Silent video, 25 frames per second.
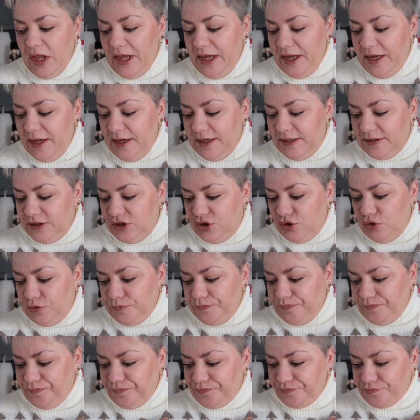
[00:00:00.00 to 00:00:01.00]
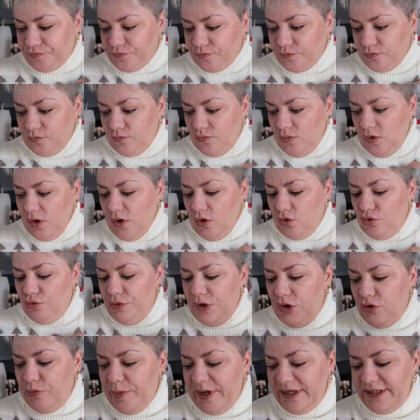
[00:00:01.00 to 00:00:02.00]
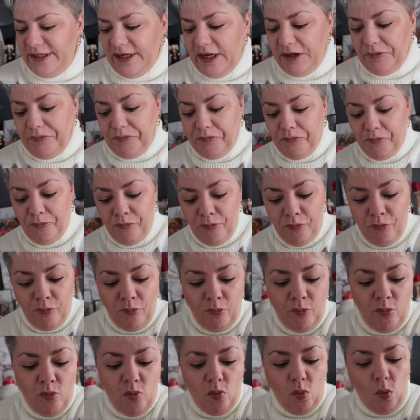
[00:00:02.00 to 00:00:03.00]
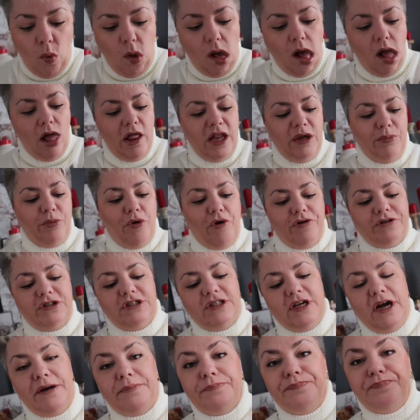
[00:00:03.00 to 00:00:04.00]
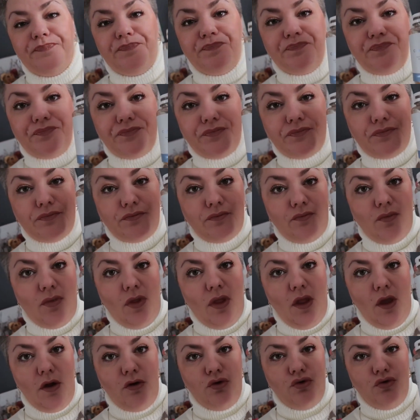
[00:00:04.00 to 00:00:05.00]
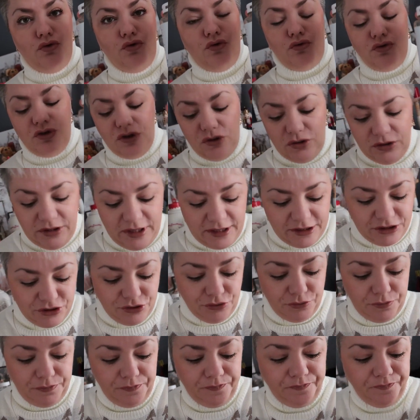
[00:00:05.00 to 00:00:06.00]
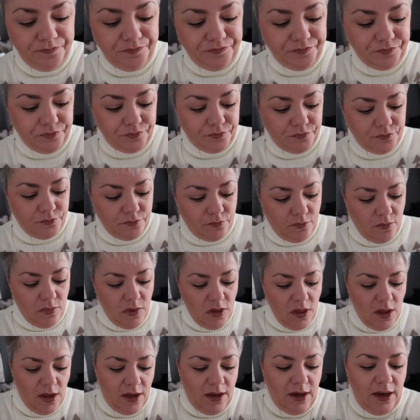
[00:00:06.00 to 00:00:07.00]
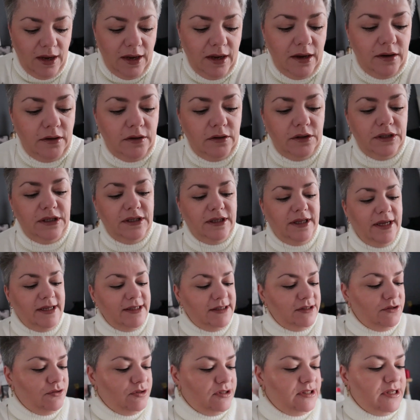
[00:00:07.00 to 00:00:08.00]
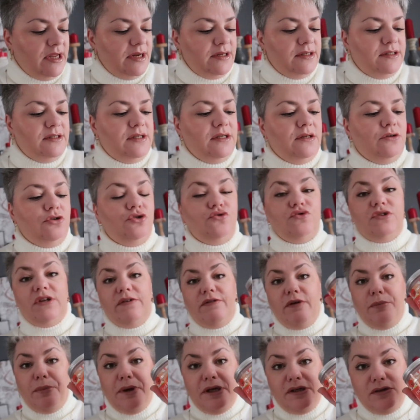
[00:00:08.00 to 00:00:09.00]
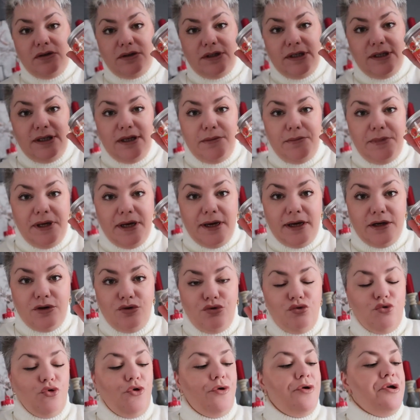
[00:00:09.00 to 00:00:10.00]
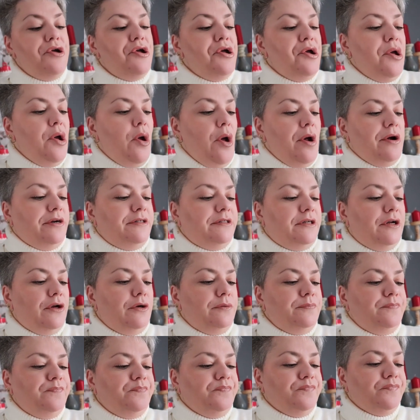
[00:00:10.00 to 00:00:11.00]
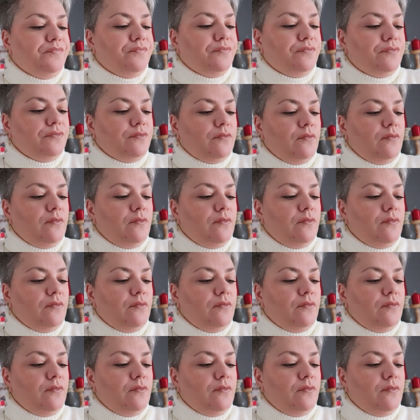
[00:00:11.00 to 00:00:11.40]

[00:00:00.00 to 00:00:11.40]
et Enzo lui le matin il prend ça un truc concentration. Et euh, ils testent celle-ci que je vous avais présentée des miraculeux. Euh,